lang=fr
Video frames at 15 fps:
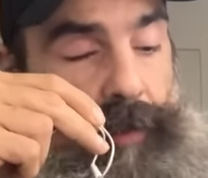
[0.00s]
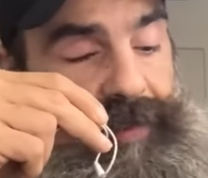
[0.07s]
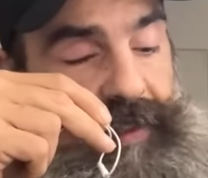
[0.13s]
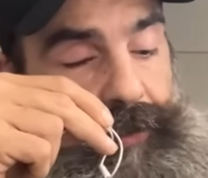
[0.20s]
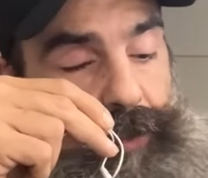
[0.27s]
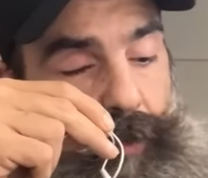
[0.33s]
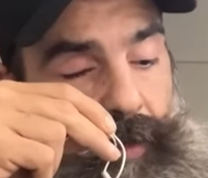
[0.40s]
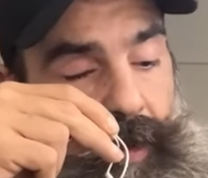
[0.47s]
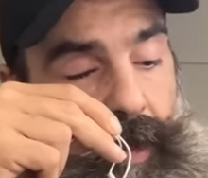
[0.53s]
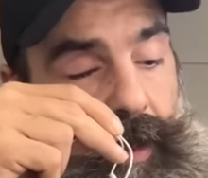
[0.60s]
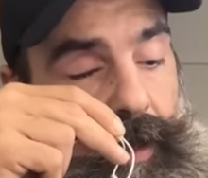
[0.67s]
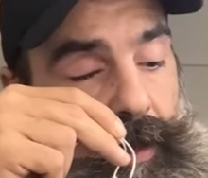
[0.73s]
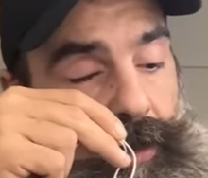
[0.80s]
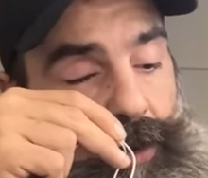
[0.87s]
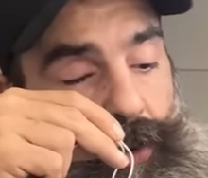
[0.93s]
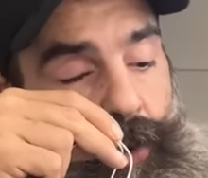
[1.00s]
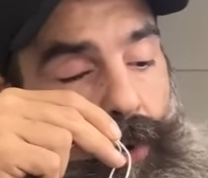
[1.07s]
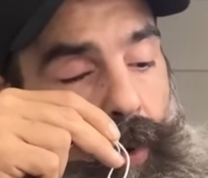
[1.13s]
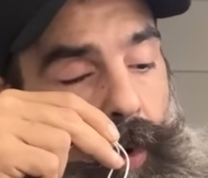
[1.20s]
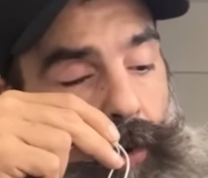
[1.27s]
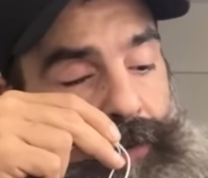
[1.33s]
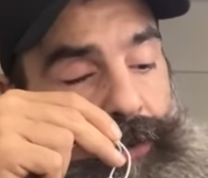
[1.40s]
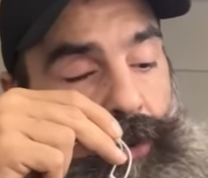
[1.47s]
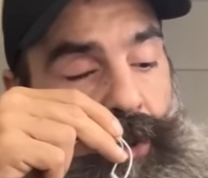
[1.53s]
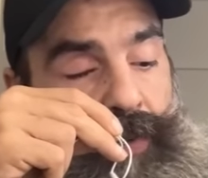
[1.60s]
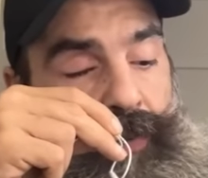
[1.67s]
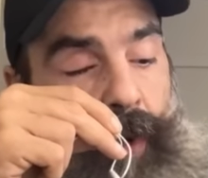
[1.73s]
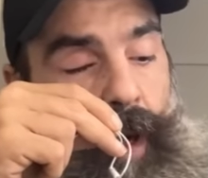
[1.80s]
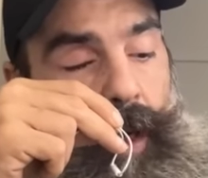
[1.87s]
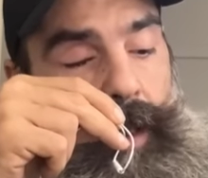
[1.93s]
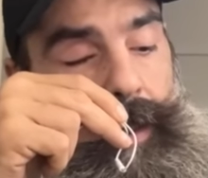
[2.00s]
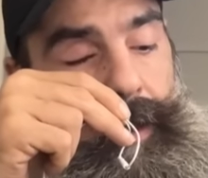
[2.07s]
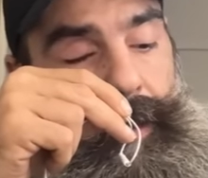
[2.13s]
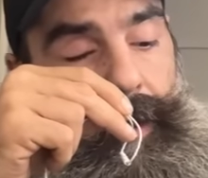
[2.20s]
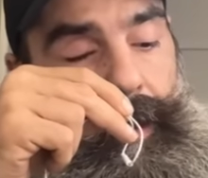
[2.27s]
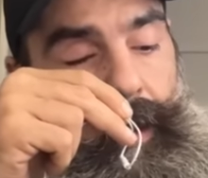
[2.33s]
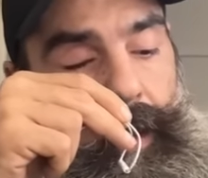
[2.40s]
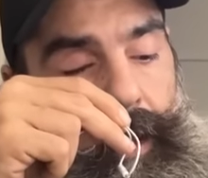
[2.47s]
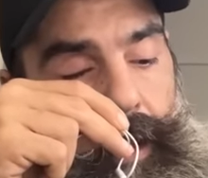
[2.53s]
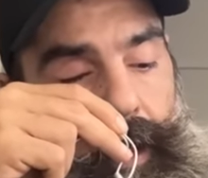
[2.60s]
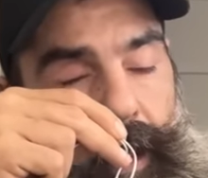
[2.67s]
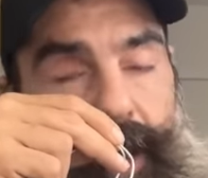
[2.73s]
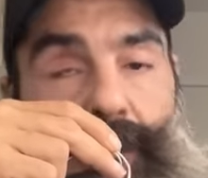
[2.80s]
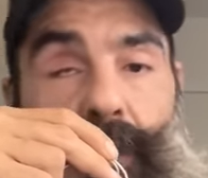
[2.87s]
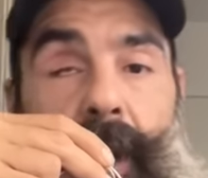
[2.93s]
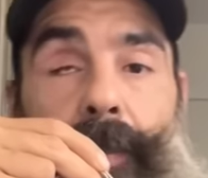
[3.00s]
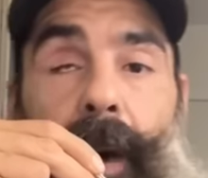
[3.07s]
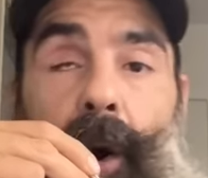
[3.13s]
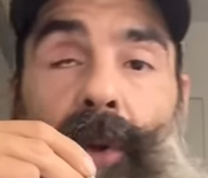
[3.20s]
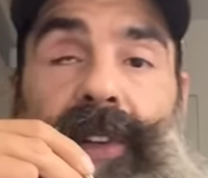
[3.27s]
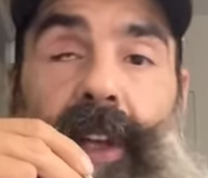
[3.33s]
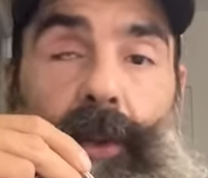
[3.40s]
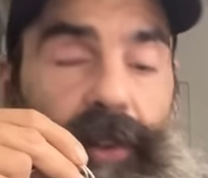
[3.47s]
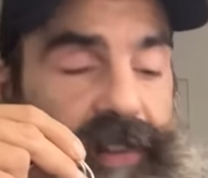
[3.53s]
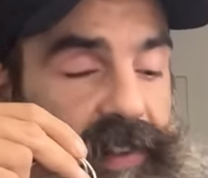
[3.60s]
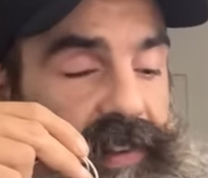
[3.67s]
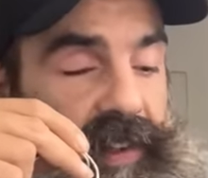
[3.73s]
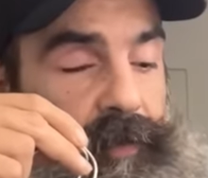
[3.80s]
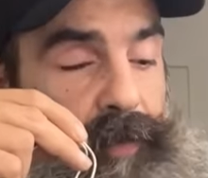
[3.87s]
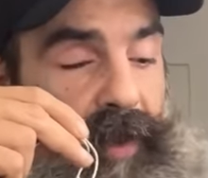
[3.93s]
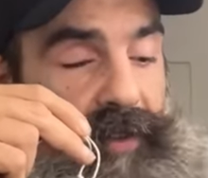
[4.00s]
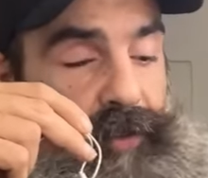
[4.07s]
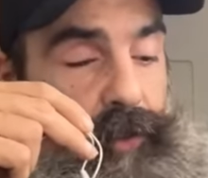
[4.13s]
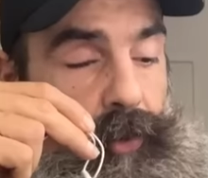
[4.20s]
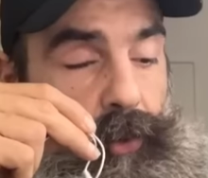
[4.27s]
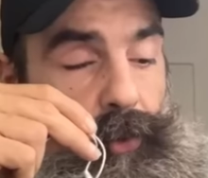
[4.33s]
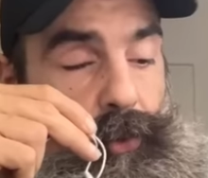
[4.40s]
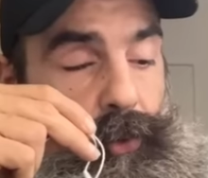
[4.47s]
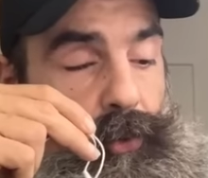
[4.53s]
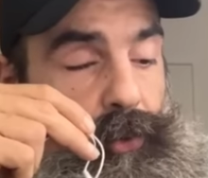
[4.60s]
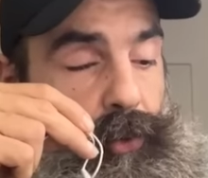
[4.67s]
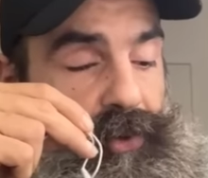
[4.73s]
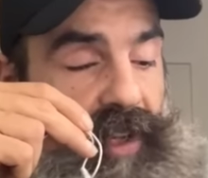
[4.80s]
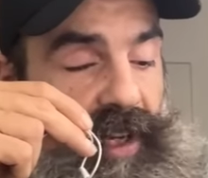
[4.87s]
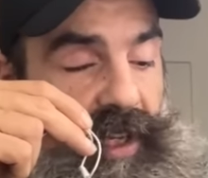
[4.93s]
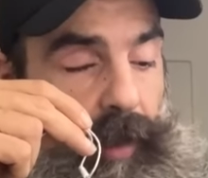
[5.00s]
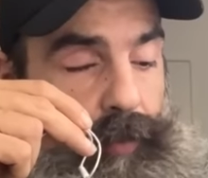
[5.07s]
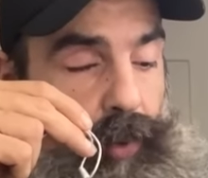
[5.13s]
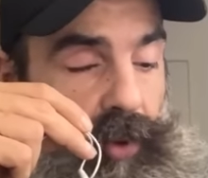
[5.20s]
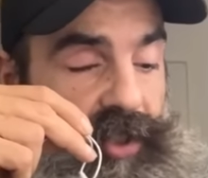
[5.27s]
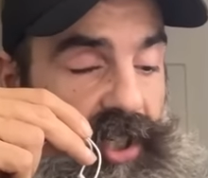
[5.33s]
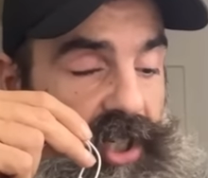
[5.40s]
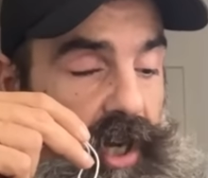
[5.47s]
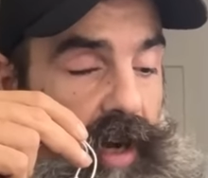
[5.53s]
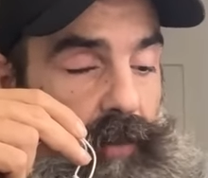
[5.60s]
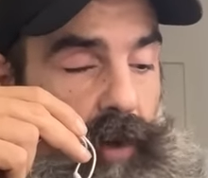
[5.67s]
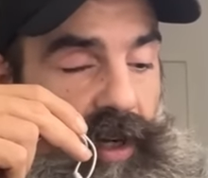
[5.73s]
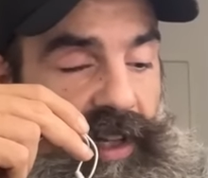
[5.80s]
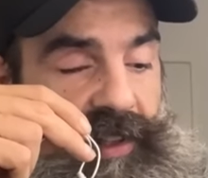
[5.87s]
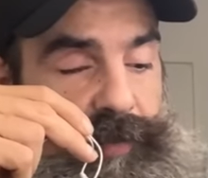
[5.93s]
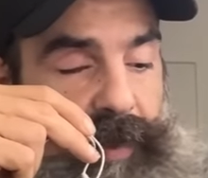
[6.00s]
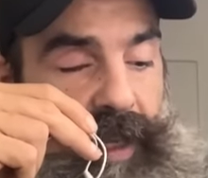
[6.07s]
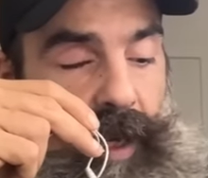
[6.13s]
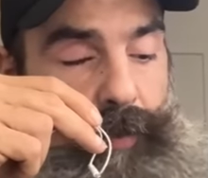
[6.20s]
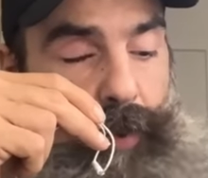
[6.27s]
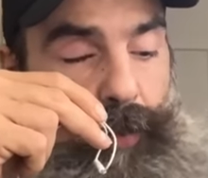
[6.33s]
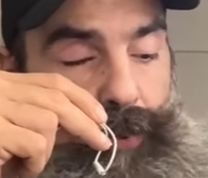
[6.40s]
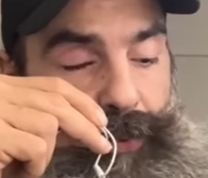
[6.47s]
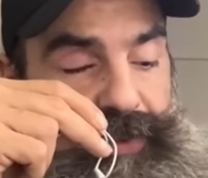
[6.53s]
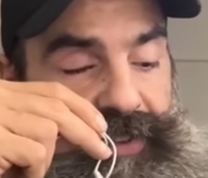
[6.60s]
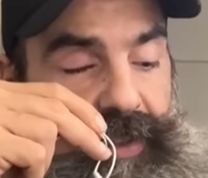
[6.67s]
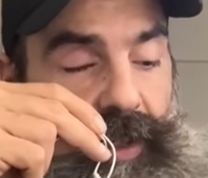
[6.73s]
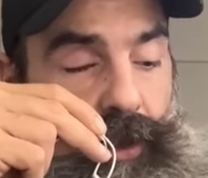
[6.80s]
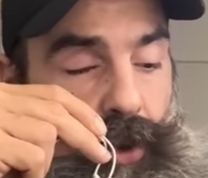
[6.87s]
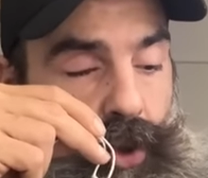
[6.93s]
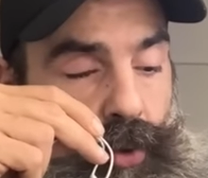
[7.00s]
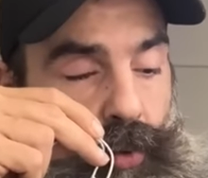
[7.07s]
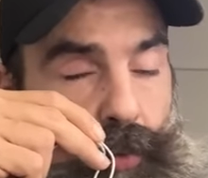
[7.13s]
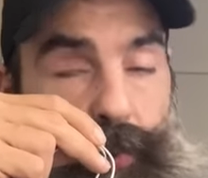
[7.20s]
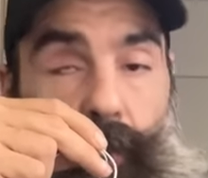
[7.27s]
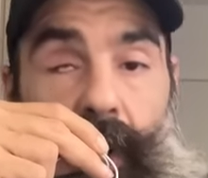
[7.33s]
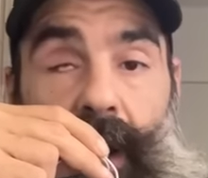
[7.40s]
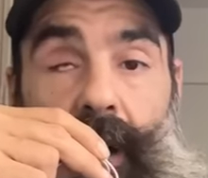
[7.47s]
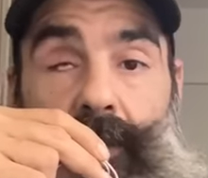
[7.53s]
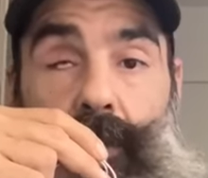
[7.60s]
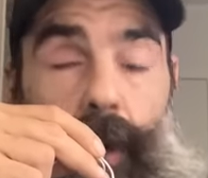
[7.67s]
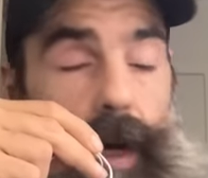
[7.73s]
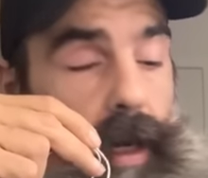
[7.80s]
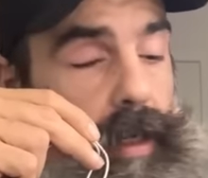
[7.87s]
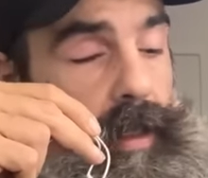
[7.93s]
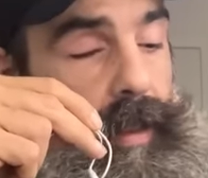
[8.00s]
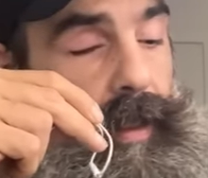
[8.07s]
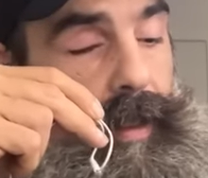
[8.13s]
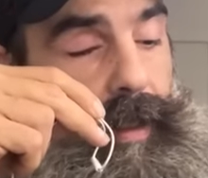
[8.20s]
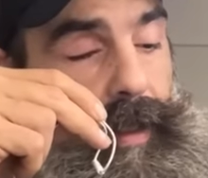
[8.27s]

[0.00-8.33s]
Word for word: je suis comme Saint Thomas, je crois en ce que je vois. Et je voulais pas rentrer dans cette espèce de, de délire pour déjà avoir l'esprit un peu plus sain que je ne pourrais l'avoir.